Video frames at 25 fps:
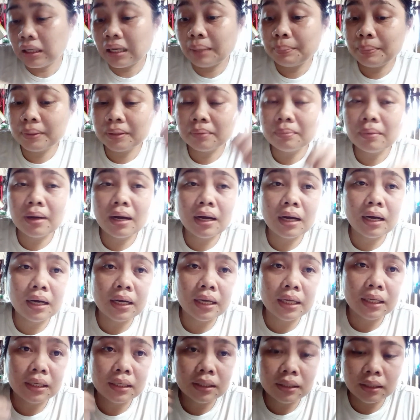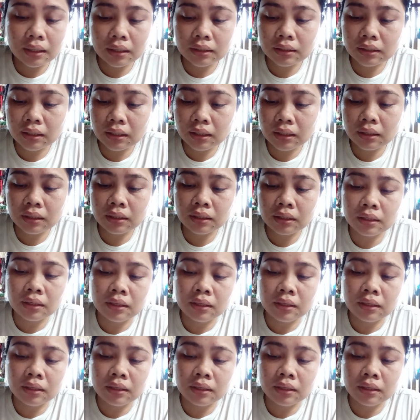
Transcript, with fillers: kapitbahay, ate.